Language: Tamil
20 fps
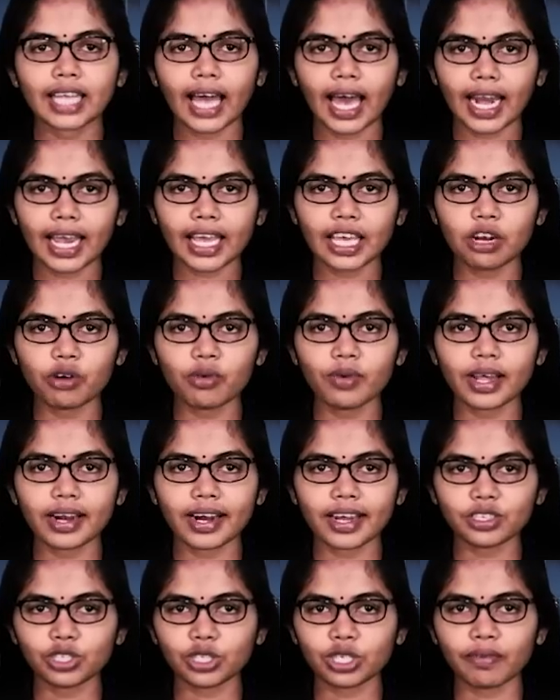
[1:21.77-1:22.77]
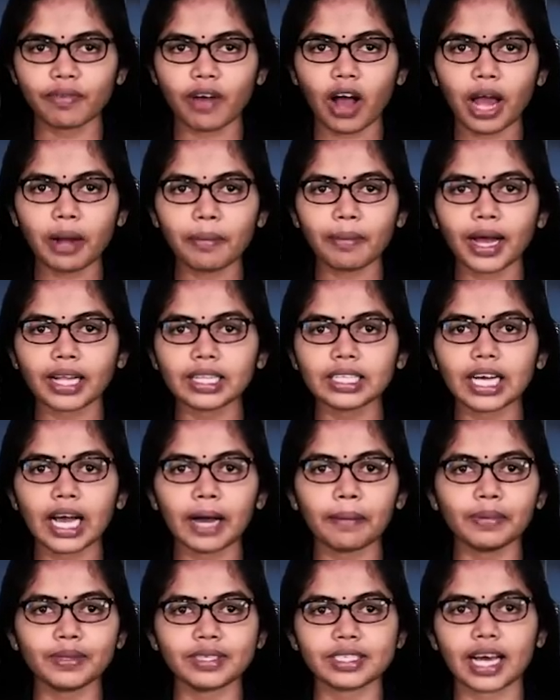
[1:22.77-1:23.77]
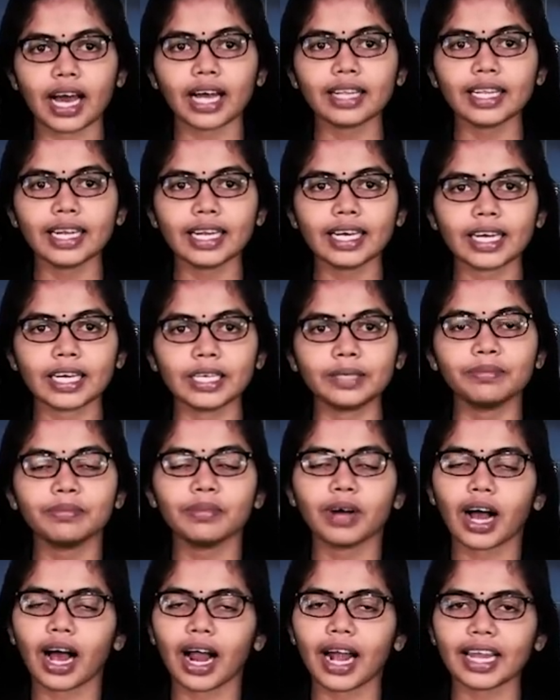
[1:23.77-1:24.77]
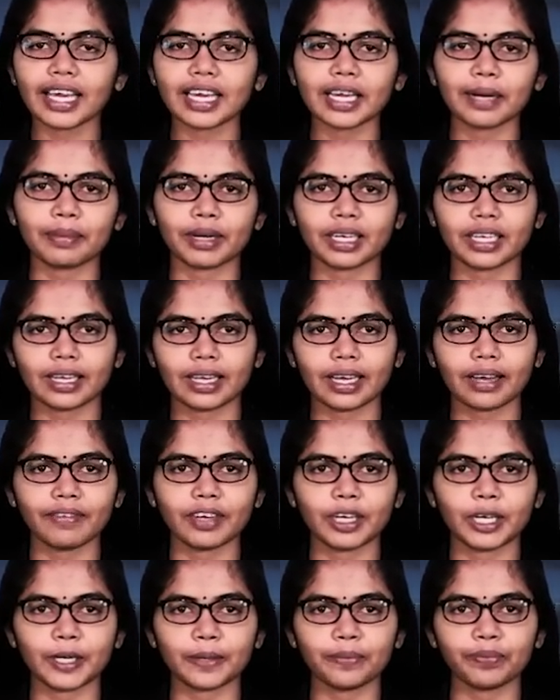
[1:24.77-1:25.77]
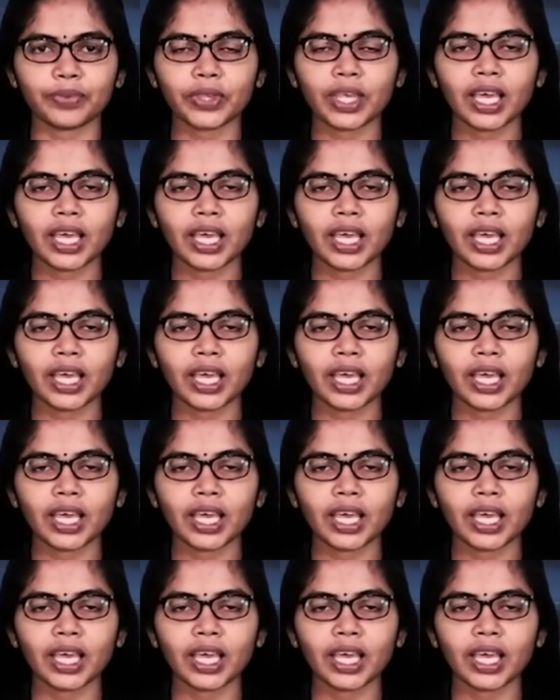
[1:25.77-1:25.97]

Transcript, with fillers: தரையில் உள்ள ரஷ்ய வான் பாதுகாப்பு சாதனங்களும் அளிக்கப்பட்டிருக்க வேண்டும்